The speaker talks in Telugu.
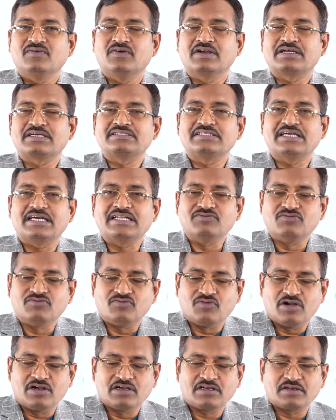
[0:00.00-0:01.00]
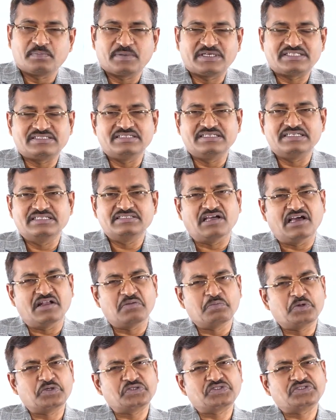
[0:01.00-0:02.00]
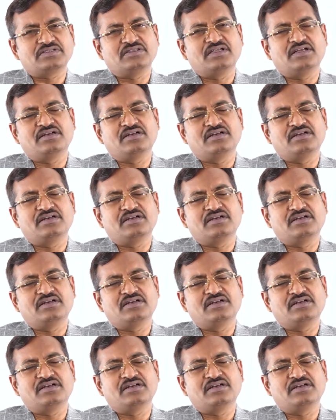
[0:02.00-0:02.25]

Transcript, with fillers: ఒక్కసారి వాటర్ పర్సంటేజ్ ఆల్మోస్ట్